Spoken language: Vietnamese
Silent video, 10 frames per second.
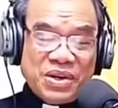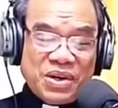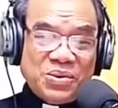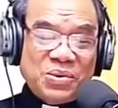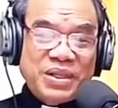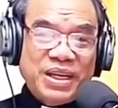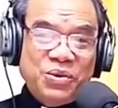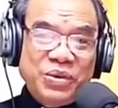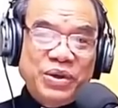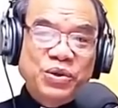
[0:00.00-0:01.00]
cầu thay
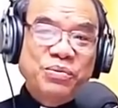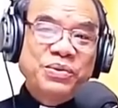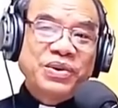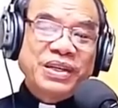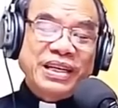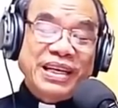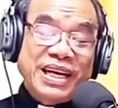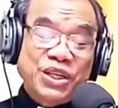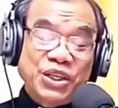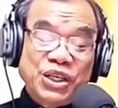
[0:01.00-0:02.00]
nguyện giúp cho người
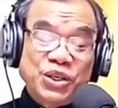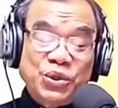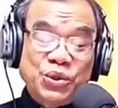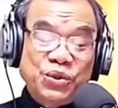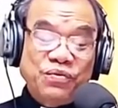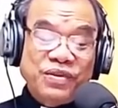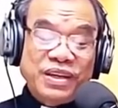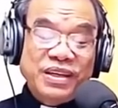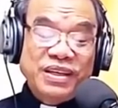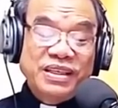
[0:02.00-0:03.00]
khác, trợ giúp và
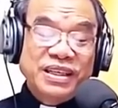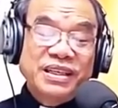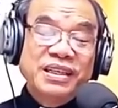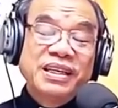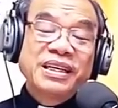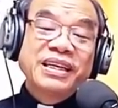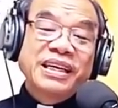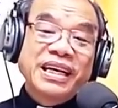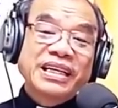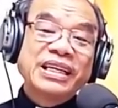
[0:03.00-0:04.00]
hướng dẫn người
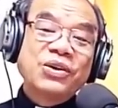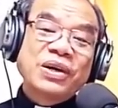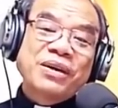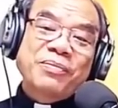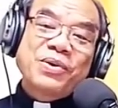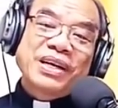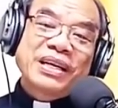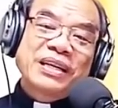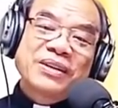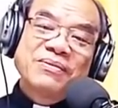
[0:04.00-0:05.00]
khác khi họ gặp khó
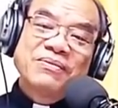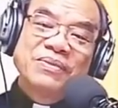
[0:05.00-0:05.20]
khăn không?